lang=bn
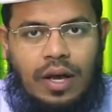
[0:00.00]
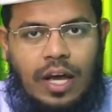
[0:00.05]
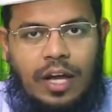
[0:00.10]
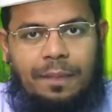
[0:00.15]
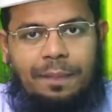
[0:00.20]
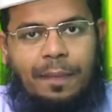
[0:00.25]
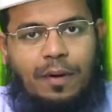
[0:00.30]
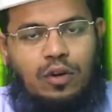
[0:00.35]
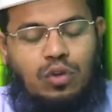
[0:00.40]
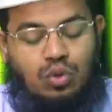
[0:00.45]

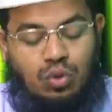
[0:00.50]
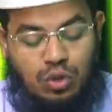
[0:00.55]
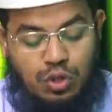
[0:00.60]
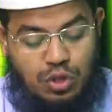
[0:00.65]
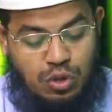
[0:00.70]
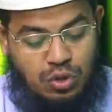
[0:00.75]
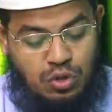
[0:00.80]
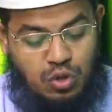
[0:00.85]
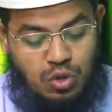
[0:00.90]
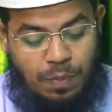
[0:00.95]
এরপর
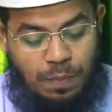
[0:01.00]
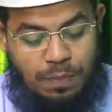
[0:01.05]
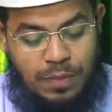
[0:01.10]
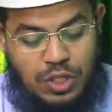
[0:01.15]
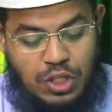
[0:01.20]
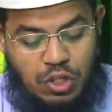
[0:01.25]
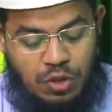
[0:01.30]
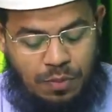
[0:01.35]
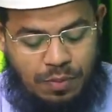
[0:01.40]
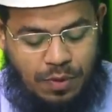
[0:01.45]
দুইশো
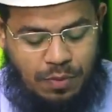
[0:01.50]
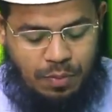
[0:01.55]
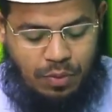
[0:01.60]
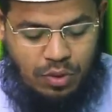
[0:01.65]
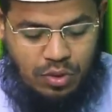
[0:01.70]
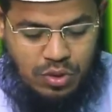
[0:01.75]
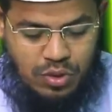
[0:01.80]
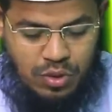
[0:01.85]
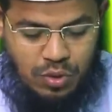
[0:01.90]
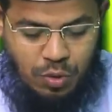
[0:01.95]
নম্বর
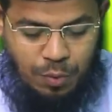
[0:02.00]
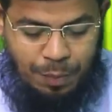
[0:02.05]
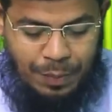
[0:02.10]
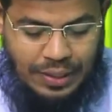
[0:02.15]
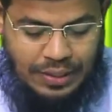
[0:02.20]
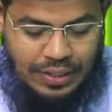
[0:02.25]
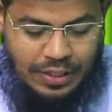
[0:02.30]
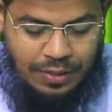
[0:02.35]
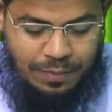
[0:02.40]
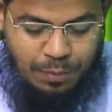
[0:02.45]
প্রশ্ন
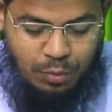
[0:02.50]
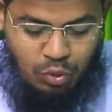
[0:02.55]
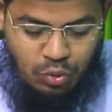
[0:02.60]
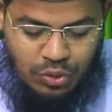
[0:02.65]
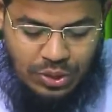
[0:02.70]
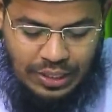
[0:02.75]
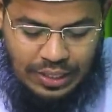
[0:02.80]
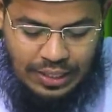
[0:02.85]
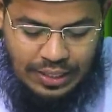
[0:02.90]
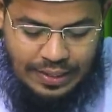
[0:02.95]
মাদারীপুর
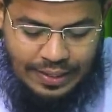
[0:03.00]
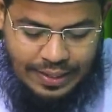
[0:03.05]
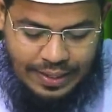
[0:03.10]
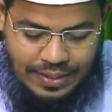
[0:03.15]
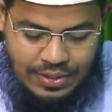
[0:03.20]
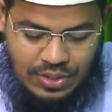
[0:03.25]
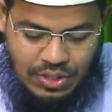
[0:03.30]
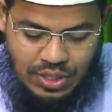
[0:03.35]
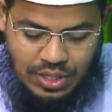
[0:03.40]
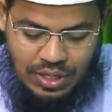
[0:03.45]
থেকে
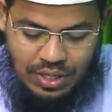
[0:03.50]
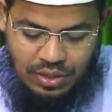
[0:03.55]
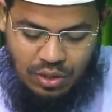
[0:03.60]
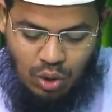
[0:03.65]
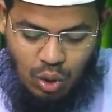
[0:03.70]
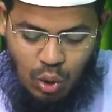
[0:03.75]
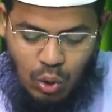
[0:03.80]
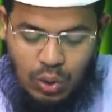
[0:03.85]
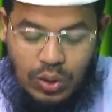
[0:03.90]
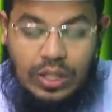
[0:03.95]
লিখেছিলেন
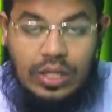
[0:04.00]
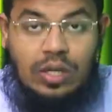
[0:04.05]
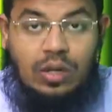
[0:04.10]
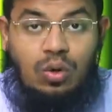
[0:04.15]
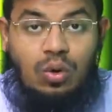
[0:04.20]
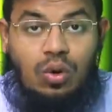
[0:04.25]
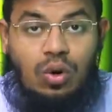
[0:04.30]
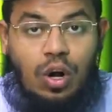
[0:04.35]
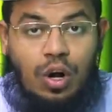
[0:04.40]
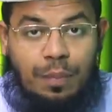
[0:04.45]

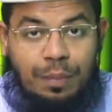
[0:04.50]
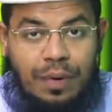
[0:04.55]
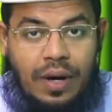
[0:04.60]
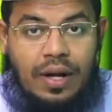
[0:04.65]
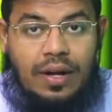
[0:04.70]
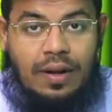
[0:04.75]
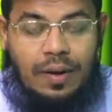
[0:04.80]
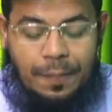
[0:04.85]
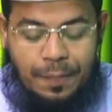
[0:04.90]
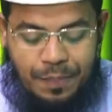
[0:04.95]
খলিলুর
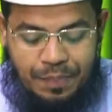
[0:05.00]
রহমান